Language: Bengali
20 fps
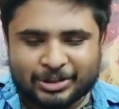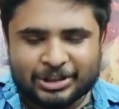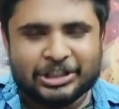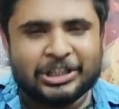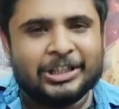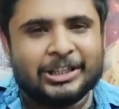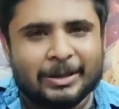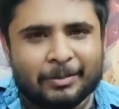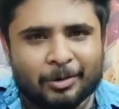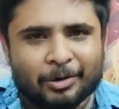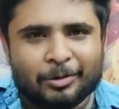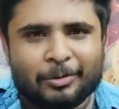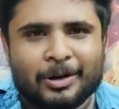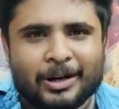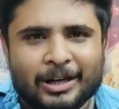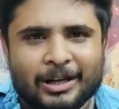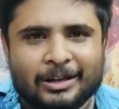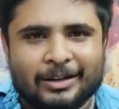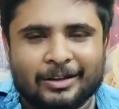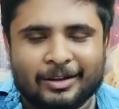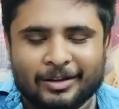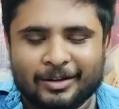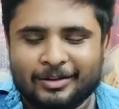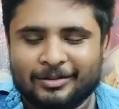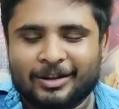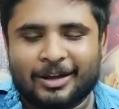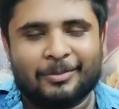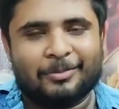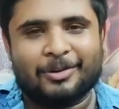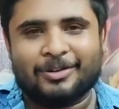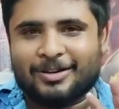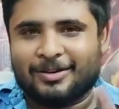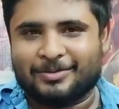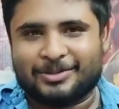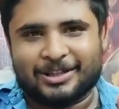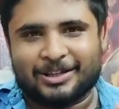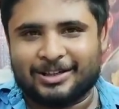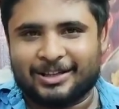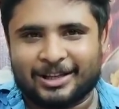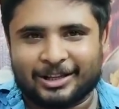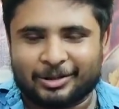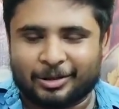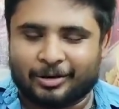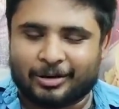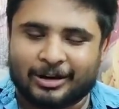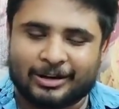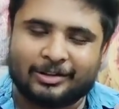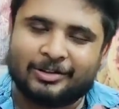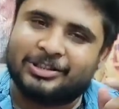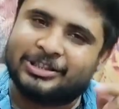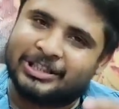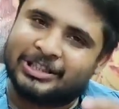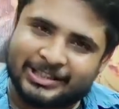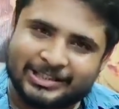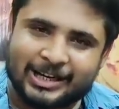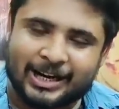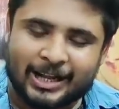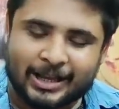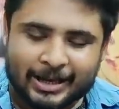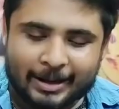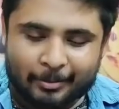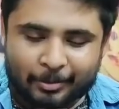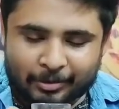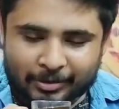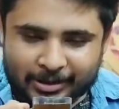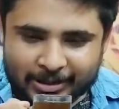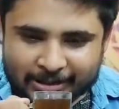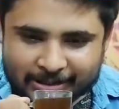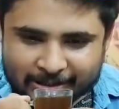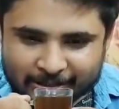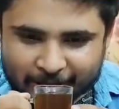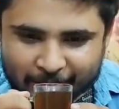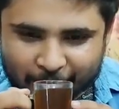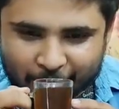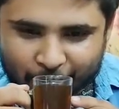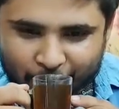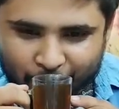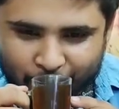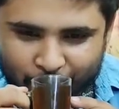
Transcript: চিনি দেবো তোমাকে আমি বলেছিলাম চিনি দেওয়ার দরকার নেই চিনি ছাড়া কেমন টেস্ট